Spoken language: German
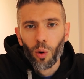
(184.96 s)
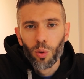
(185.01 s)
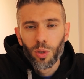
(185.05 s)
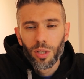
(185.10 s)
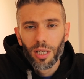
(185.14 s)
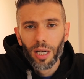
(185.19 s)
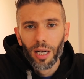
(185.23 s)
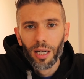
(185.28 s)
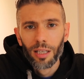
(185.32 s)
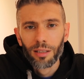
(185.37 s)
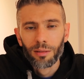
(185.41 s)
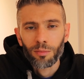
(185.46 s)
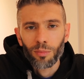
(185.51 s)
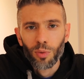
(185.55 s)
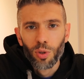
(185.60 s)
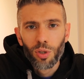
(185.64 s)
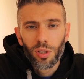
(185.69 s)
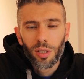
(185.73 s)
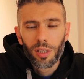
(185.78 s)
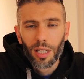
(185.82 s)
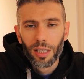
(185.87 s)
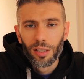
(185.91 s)
aushalten
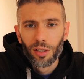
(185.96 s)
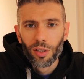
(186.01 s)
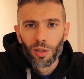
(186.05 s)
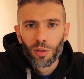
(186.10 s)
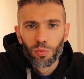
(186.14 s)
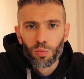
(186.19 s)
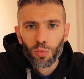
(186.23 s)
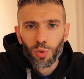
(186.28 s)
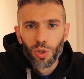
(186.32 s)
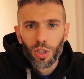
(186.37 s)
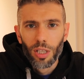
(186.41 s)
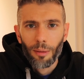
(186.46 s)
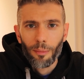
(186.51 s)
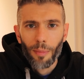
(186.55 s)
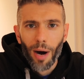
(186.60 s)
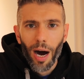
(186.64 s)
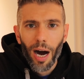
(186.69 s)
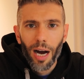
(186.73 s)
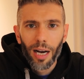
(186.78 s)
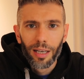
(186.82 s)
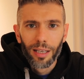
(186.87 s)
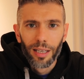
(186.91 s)
muss. Also das muss der
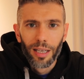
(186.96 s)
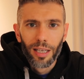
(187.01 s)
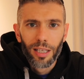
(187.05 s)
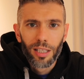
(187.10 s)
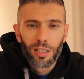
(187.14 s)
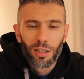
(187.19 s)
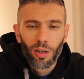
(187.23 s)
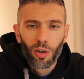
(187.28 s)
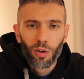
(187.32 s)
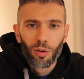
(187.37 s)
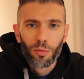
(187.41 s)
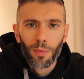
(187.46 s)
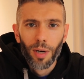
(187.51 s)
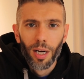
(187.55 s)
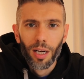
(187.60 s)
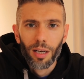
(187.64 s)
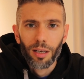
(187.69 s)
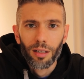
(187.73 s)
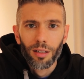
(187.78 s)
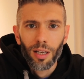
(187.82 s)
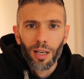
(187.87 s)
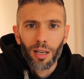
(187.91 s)
Magen erst auch
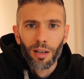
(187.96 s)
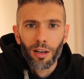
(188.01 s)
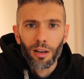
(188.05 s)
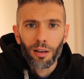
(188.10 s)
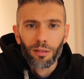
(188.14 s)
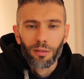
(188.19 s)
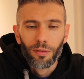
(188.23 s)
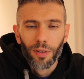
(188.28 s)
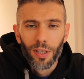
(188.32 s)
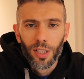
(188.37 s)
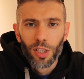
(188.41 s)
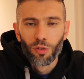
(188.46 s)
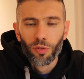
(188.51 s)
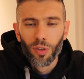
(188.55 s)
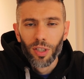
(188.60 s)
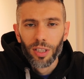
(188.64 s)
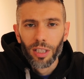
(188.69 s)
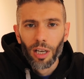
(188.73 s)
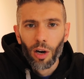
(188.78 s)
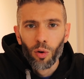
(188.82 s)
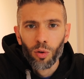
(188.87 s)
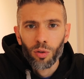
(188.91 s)
mal quasi
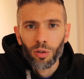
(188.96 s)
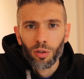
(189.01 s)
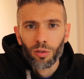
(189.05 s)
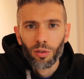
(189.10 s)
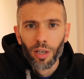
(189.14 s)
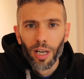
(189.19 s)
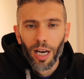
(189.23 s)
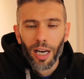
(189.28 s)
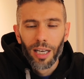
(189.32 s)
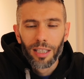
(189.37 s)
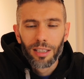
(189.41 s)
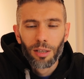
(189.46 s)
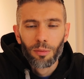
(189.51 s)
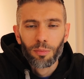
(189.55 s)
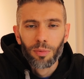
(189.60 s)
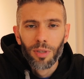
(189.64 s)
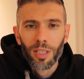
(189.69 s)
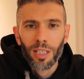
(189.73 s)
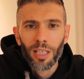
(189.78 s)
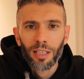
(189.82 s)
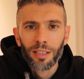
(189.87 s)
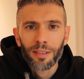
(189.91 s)
verdauen oder
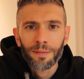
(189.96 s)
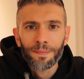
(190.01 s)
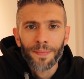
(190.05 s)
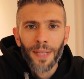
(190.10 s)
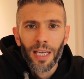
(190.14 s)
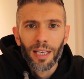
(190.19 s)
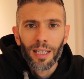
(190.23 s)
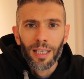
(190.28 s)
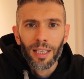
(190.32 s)
akzeptieren.